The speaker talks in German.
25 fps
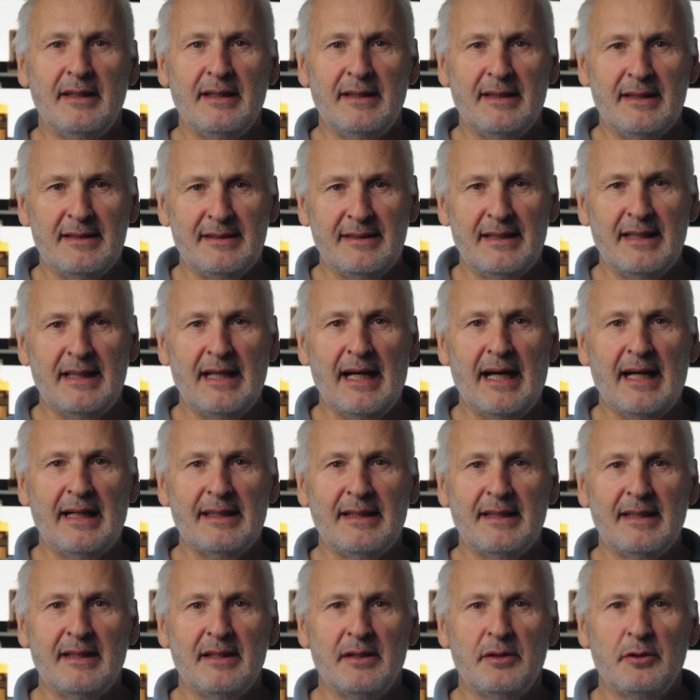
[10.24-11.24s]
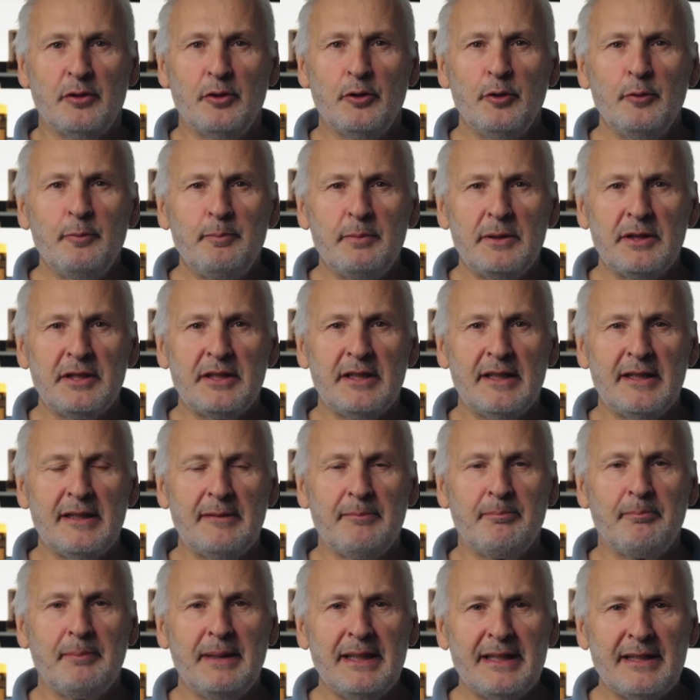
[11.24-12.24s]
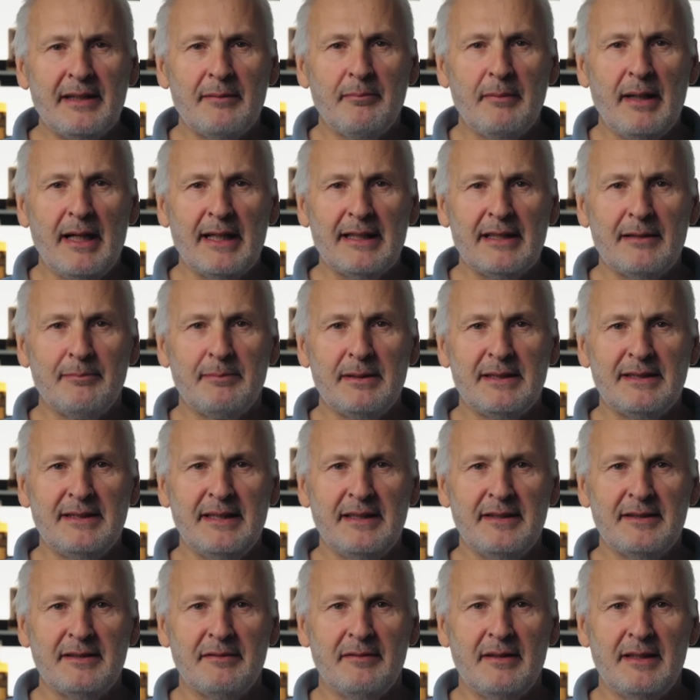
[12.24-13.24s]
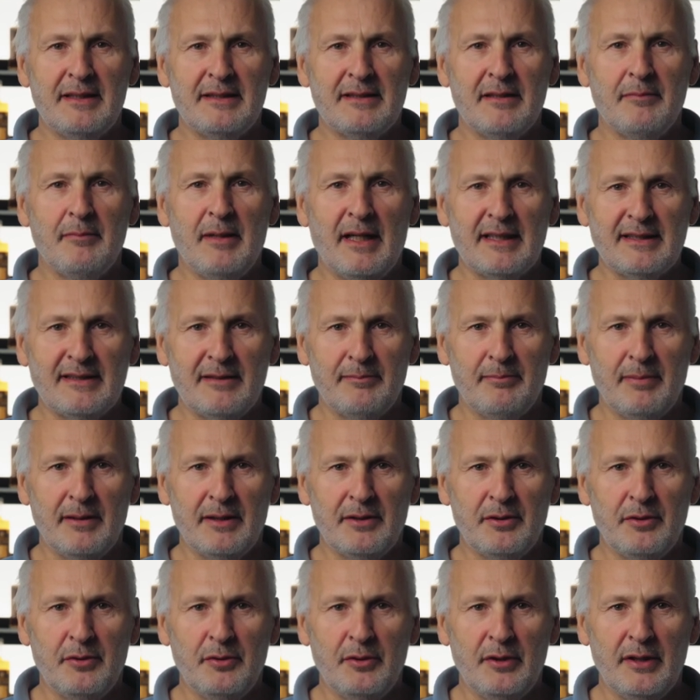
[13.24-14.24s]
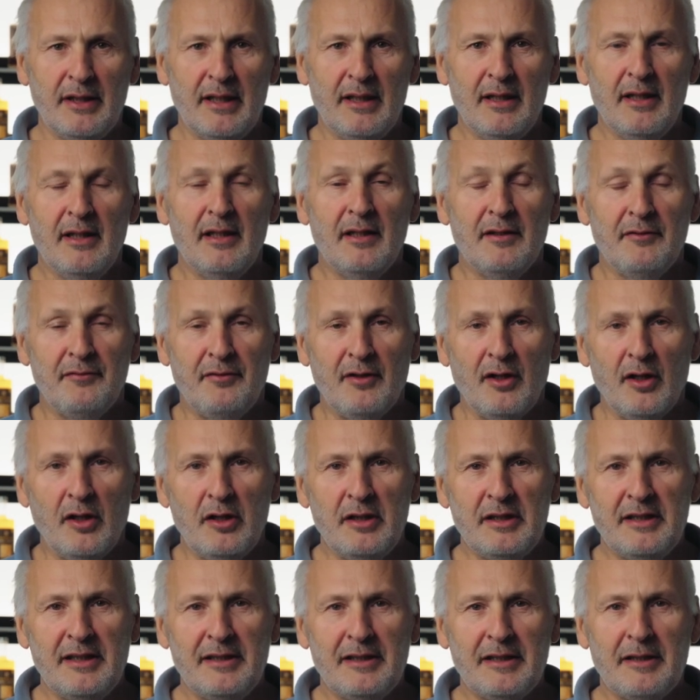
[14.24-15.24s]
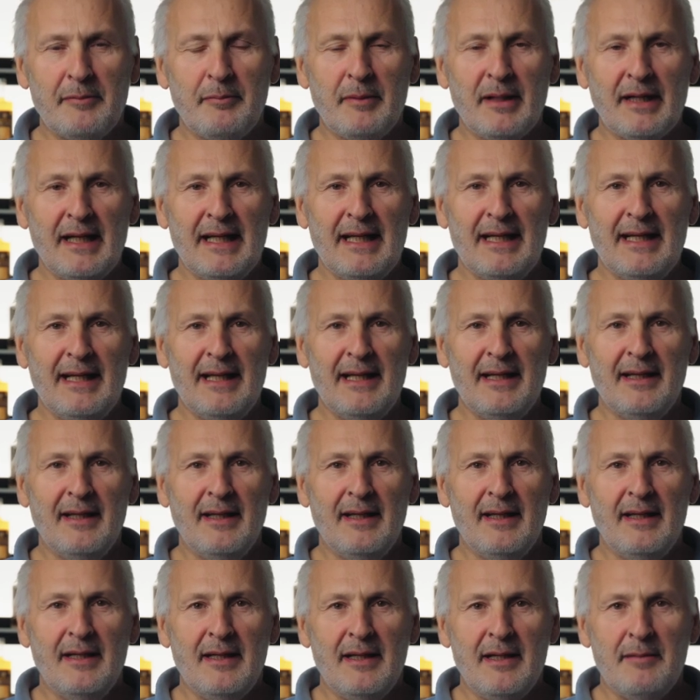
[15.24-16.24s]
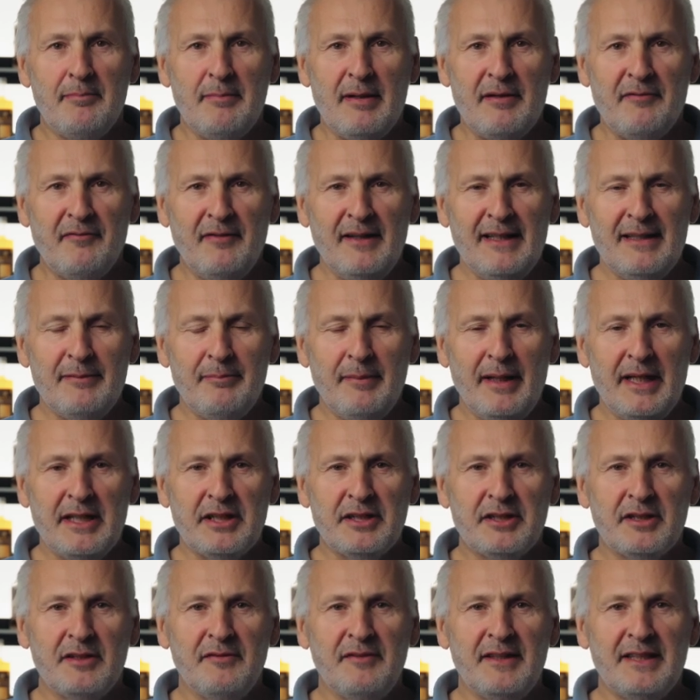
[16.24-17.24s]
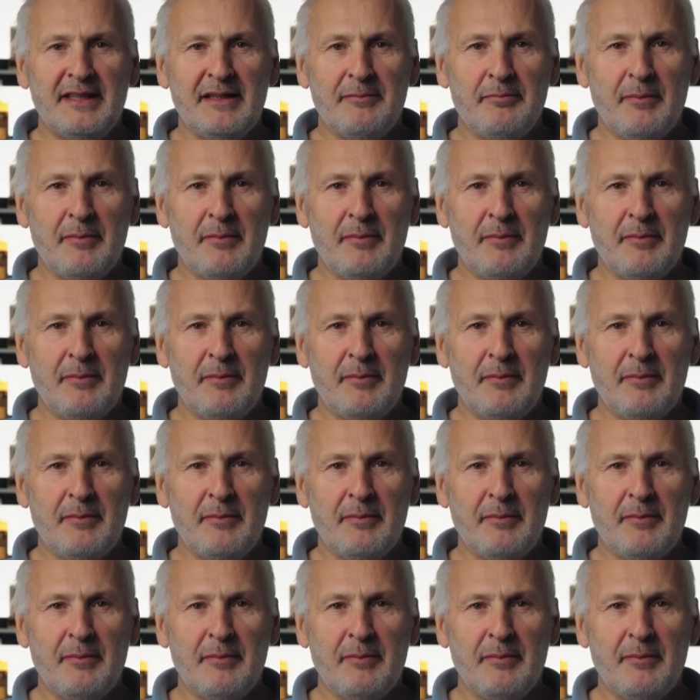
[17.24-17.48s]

in Destillaten typische Bittermandel- bzw. Marzipantöne, vor allem in der Marille. Bei vielen Menschen wird die